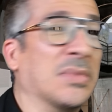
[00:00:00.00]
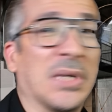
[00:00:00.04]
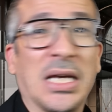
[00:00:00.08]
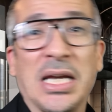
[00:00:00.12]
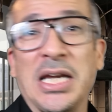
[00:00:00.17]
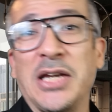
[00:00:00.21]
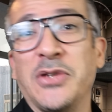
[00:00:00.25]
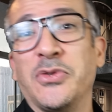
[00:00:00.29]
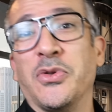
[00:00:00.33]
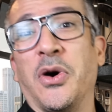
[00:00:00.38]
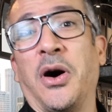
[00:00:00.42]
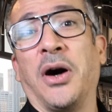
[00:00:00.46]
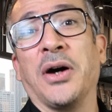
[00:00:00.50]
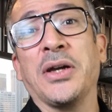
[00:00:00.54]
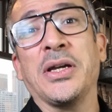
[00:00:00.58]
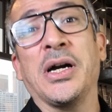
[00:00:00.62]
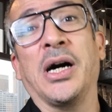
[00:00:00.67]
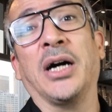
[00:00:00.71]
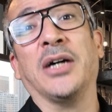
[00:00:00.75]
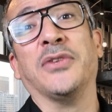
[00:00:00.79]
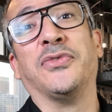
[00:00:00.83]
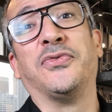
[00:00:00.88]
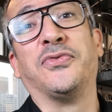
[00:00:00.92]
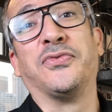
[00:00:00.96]
et n'a rien
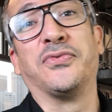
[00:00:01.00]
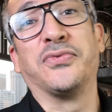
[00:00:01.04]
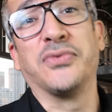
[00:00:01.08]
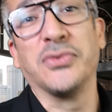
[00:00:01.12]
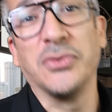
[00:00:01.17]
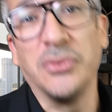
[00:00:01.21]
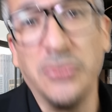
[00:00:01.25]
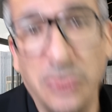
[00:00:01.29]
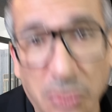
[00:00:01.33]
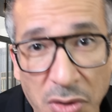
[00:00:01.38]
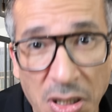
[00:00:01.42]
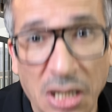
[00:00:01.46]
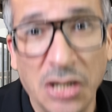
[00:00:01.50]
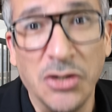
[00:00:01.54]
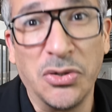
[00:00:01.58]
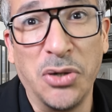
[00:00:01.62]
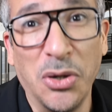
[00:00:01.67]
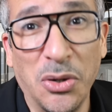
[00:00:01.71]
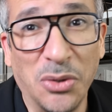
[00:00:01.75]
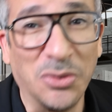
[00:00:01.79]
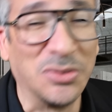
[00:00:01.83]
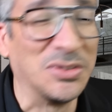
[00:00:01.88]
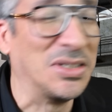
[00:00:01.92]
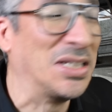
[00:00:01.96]
à foutre de la
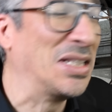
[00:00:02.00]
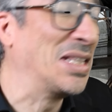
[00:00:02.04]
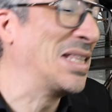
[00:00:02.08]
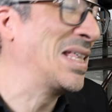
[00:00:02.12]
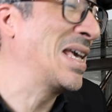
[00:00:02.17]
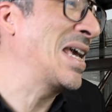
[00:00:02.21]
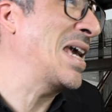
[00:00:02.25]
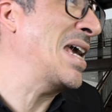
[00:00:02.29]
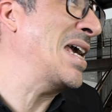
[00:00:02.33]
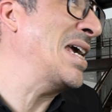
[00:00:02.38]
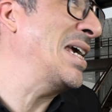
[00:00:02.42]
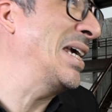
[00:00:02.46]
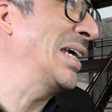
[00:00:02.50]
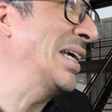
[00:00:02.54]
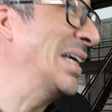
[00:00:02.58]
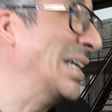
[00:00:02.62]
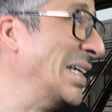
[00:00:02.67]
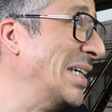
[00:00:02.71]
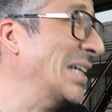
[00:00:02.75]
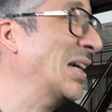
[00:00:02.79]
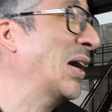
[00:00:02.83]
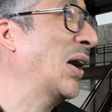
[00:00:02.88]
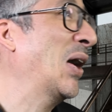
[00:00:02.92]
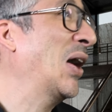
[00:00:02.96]
journée.
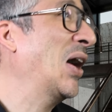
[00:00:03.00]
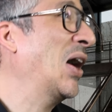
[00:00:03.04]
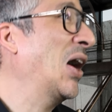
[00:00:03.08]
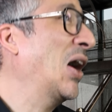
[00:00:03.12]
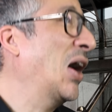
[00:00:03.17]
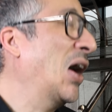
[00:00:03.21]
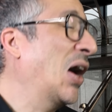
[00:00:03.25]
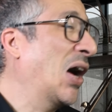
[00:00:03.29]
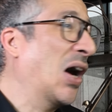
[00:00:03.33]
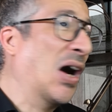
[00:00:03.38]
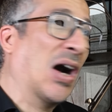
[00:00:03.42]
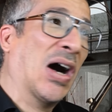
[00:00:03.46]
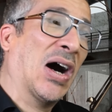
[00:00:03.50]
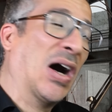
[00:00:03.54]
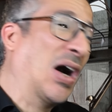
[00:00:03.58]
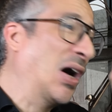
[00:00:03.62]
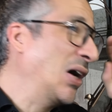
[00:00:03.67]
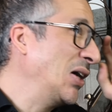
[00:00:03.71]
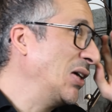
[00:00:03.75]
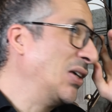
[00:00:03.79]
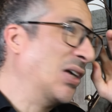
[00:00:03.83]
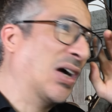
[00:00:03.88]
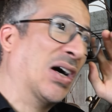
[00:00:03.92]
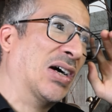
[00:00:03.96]
Aïe,
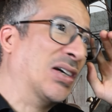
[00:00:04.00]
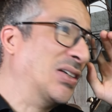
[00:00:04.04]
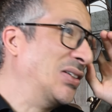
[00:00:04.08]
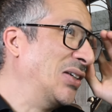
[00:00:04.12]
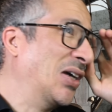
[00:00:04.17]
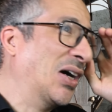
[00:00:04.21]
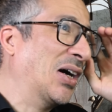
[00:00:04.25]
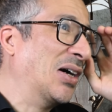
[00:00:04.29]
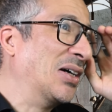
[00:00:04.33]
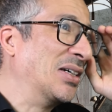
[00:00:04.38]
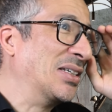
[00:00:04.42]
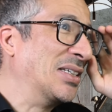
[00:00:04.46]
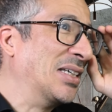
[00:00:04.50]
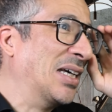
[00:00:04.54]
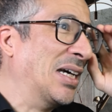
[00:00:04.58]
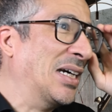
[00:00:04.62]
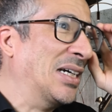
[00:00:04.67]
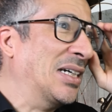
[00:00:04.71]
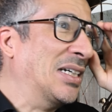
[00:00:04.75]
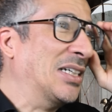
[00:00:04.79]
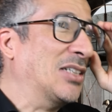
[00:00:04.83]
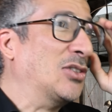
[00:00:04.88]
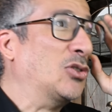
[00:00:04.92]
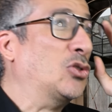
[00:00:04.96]
aïe, aïe.
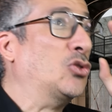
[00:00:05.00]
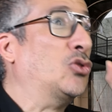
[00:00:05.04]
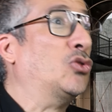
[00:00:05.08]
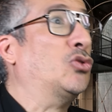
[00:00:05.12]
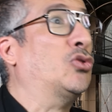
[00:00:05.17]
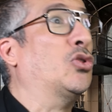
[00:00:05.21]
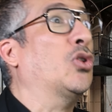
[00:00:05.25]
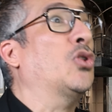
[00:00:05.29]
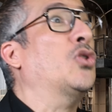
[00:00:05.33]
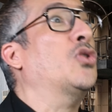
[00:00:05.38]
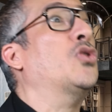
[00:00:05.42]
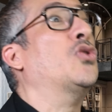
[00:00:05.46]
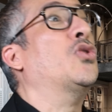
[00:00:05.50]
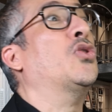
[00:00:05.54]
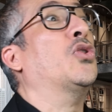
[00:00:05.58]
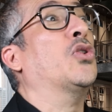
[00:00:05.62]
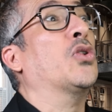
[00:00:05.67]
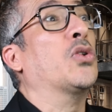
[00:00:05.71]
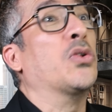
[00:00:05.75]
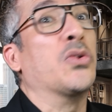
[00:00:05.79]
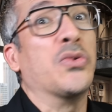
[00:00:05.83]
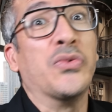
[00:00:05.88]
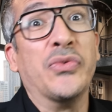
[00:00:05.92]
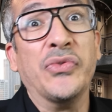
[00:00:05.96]
De
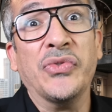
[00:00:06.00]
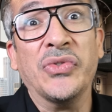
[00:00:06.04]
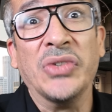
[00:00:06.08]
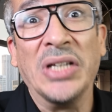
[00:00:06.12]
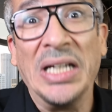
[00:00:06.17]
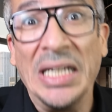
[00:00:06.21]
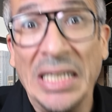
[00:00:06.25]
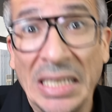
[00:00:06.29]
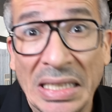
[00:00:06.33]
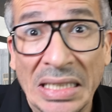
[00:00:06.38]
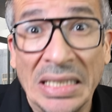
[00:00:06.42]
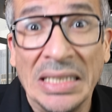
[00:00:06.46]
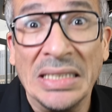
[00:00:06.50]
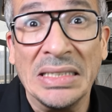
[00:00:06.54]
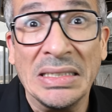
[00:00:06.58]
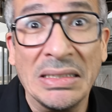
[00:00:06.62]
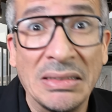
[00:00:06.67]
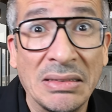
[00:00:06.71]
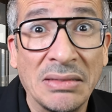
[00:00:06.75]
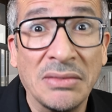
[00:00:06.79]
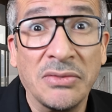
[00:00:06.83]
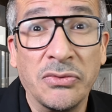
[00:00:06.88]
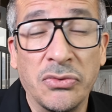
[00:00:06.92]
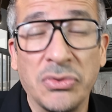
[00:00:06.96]
l'oseille.
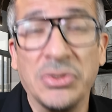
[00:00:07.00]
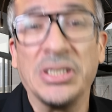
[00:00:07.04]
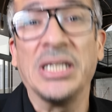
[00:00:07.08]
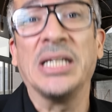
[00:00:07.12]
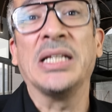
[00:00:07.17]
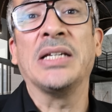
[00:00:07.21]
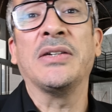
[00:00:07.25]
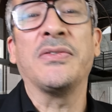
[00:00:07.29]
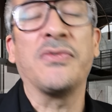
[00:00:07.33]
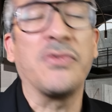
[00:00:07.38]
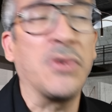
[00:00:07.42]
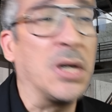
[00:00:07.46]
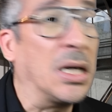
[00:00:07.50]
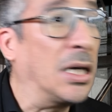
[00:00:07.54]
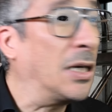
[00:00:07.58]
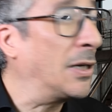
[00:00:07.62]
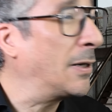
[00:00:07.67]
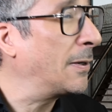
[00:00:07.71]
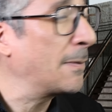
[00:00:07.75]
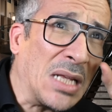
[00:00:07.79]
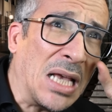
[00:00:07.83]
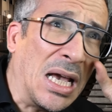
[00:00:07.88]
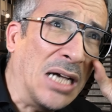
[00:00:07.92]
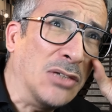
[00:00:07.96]
Vous allez
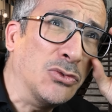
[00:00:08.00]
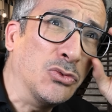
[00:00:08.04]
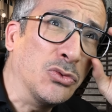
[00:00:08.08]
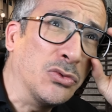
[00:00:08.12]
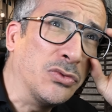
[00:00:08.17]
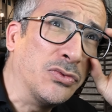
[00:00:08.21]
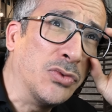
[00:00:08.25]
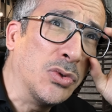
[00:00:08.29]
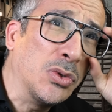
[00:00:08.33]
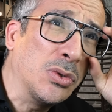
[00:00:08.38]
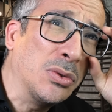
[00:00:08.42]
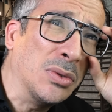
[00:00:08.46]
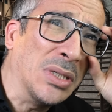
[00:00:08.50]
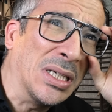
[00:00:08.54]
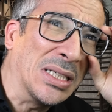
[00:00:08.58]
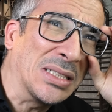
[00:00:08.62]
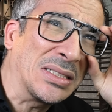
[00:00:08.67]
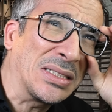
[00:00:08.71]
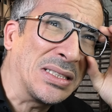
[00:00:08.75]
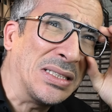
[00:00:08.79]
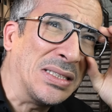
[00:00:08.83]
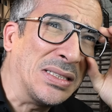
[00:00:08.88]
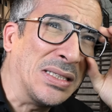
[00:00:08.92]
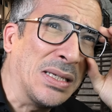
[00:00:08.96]
voir à nouveau là
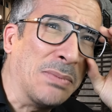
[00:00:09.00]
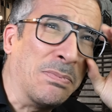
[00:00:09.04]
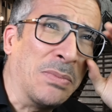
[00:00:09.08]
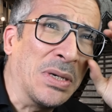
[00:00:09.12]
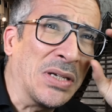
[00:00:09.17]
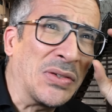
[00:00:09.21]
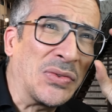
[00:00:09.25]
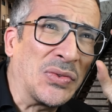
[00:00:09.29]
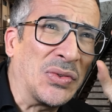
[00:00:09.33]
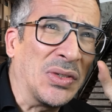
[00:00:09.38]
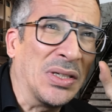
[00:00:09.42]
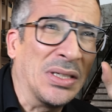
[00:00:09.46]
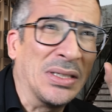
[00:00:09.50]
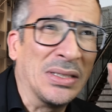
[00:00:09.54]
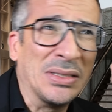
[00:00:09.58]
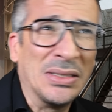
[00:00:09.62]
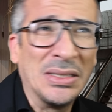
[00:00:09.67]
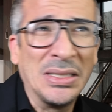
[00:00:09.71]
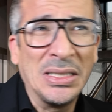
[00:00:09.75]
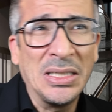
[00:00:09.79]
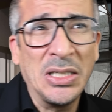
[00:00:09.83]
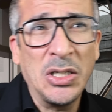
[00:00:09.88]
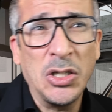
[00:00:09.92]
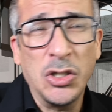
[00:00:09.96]
ce qui s'est passé.
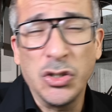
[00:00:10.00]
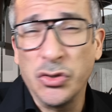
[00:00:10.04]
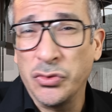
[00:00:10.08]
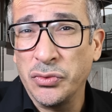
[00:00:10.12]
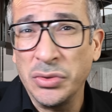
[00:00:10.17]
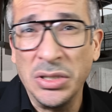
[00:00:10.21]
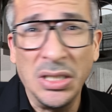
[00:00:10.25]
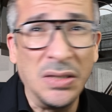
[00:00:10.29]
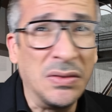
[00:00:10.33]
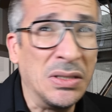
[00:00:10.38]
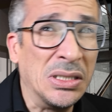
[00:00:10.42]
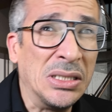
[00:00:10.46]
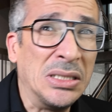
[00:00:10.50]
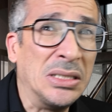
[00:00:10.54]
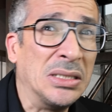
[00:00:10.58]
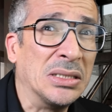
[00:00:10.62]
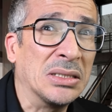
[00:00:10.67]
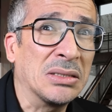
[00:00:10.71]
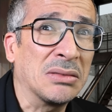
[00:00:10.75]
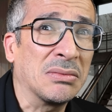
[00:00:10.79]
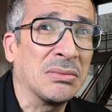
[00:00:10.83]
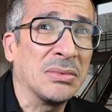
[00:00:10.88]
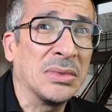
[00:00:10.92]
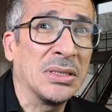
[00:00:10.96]
Je vous avais dit,
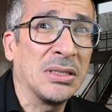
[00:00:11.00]
hein.